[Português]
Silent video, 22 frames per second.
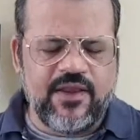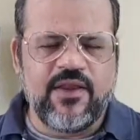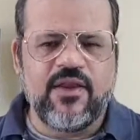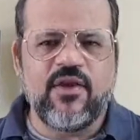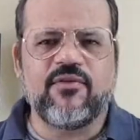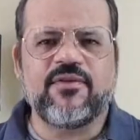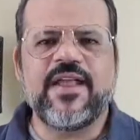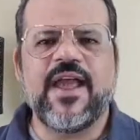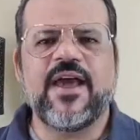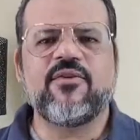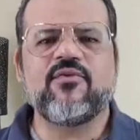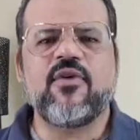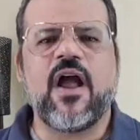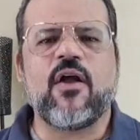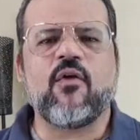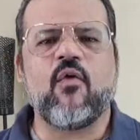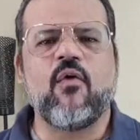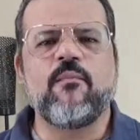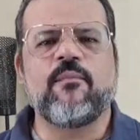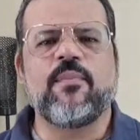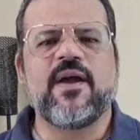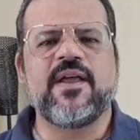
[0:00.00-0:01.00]
Eu quero
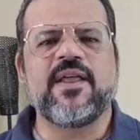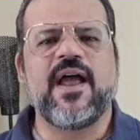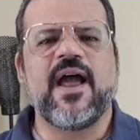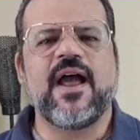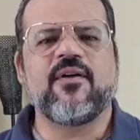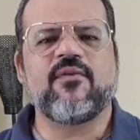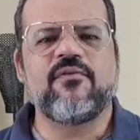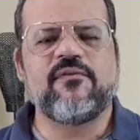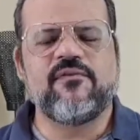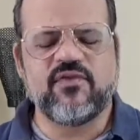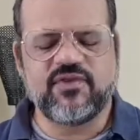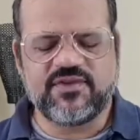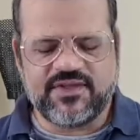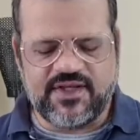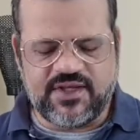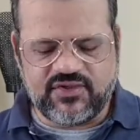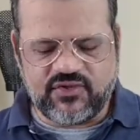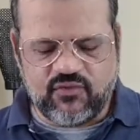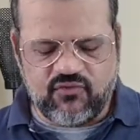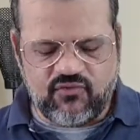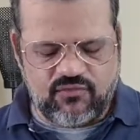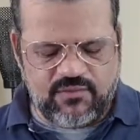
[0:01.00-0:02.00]
acompanhar com
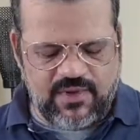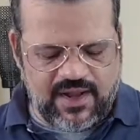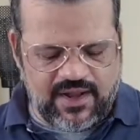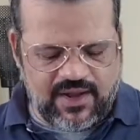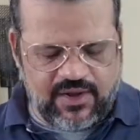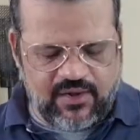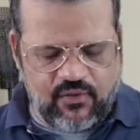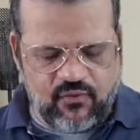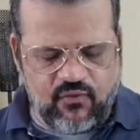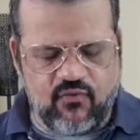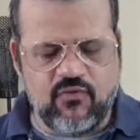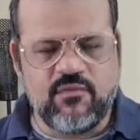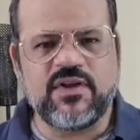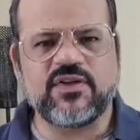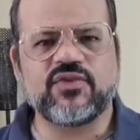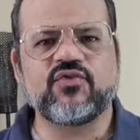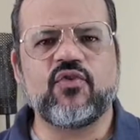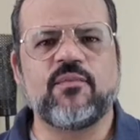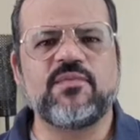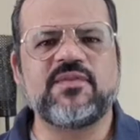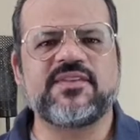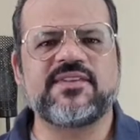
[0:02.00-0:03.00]
vocês alguma,
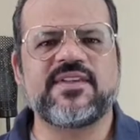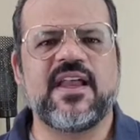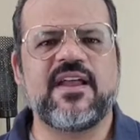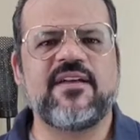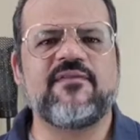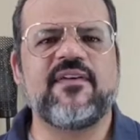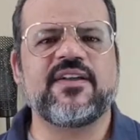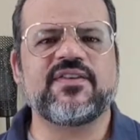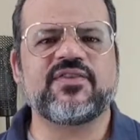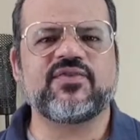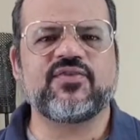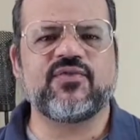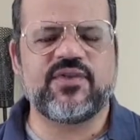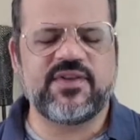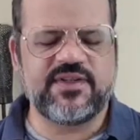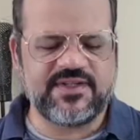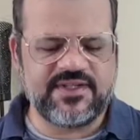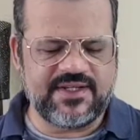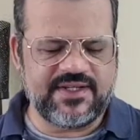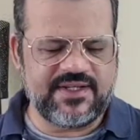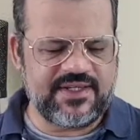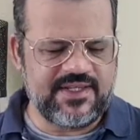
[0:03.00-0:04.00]
algumas
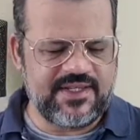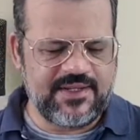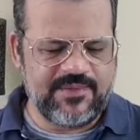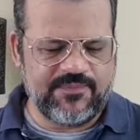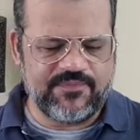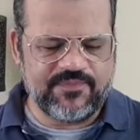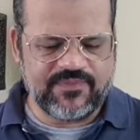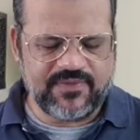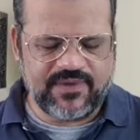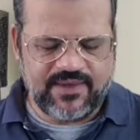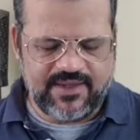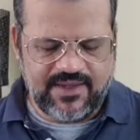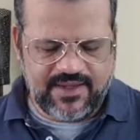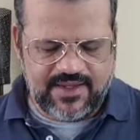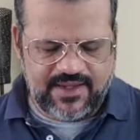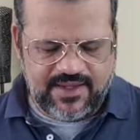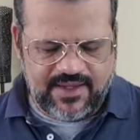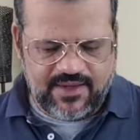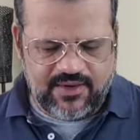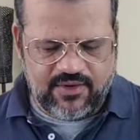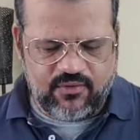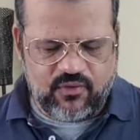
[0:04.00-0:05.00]
observações aqui.
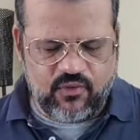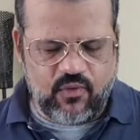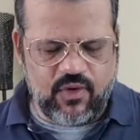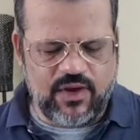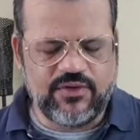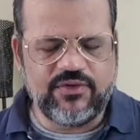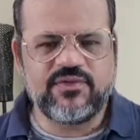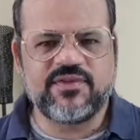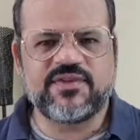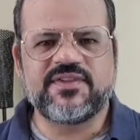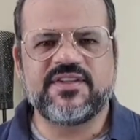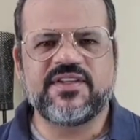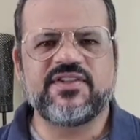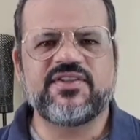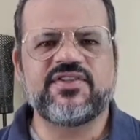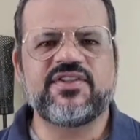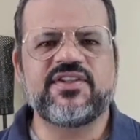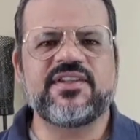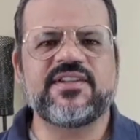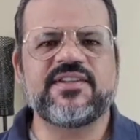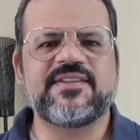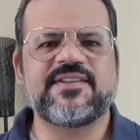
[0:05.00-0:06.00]
Quando se
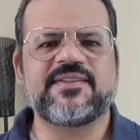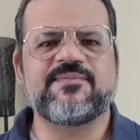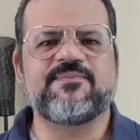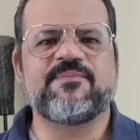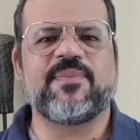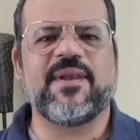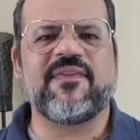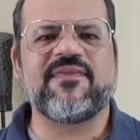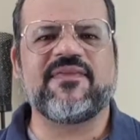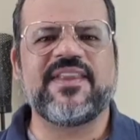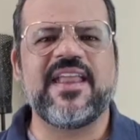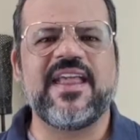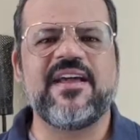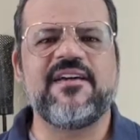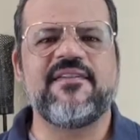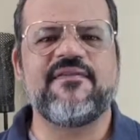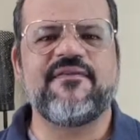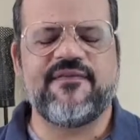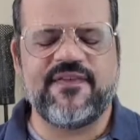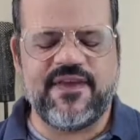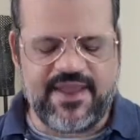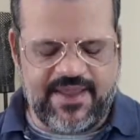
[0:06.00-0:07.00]
diz para ter
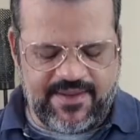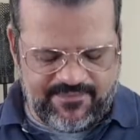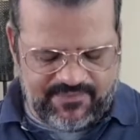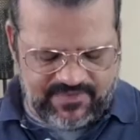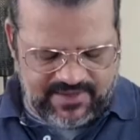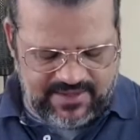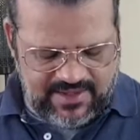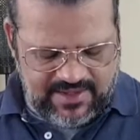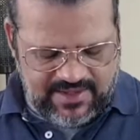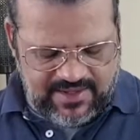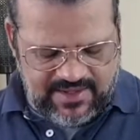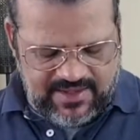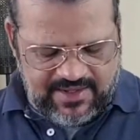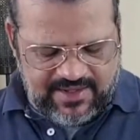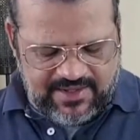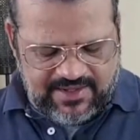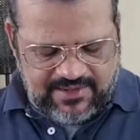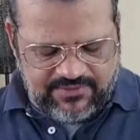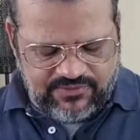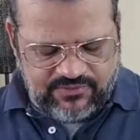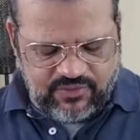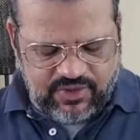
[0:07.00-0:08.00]
fé,
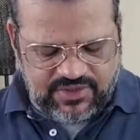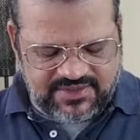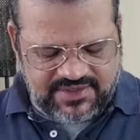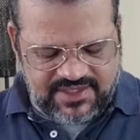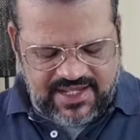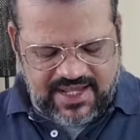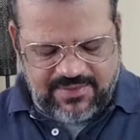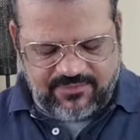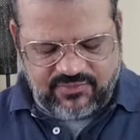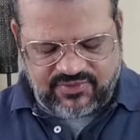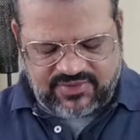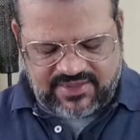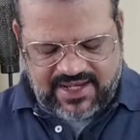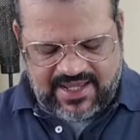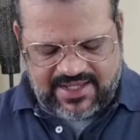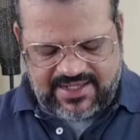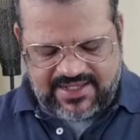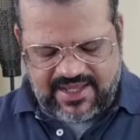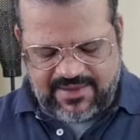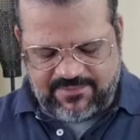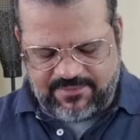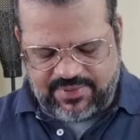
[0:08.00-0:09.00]
nós lemos lá
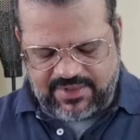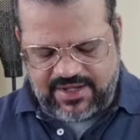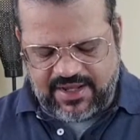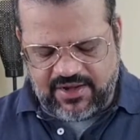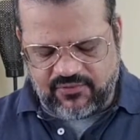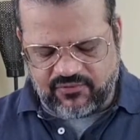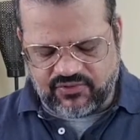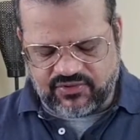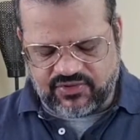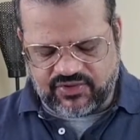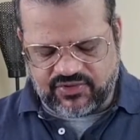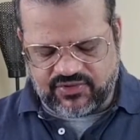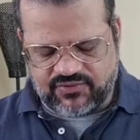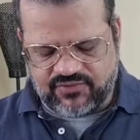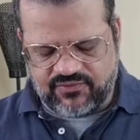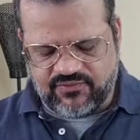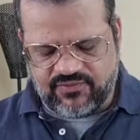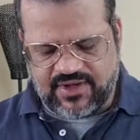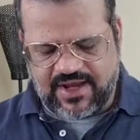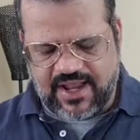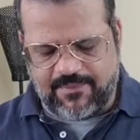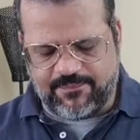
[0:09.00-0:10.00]
em Hebreus,
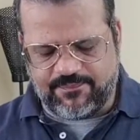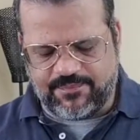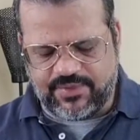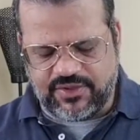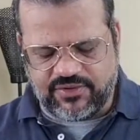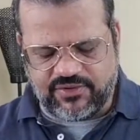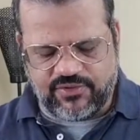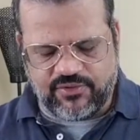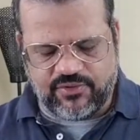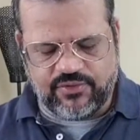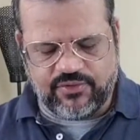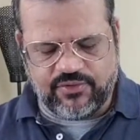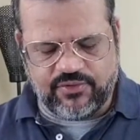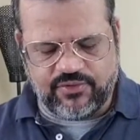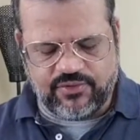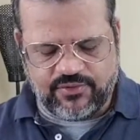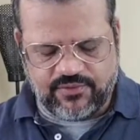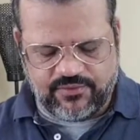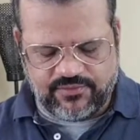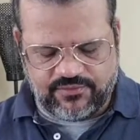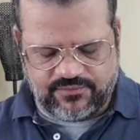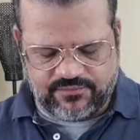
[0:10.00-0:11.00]
no
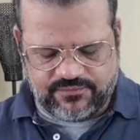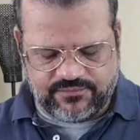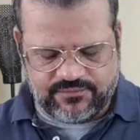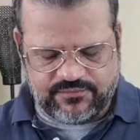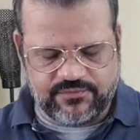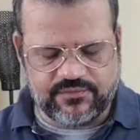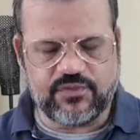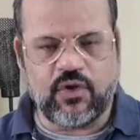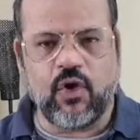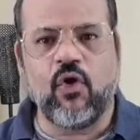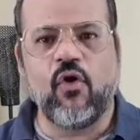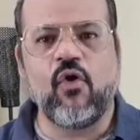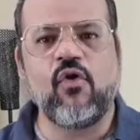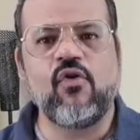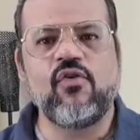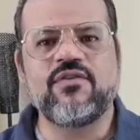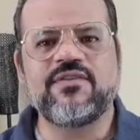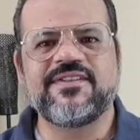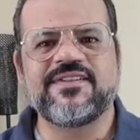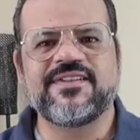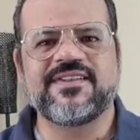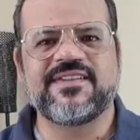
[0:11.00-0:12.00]
capítulo
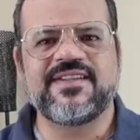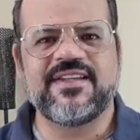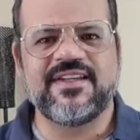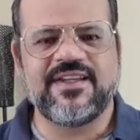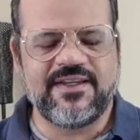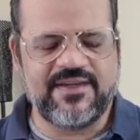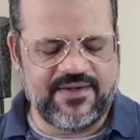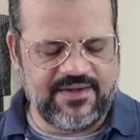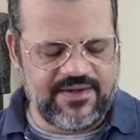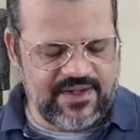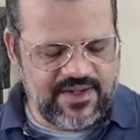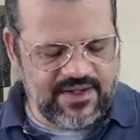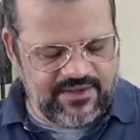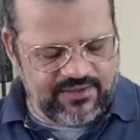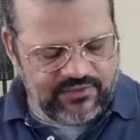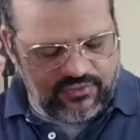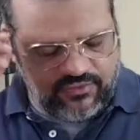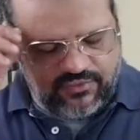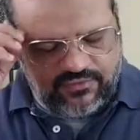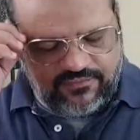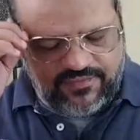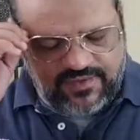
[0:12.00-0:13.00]
11, do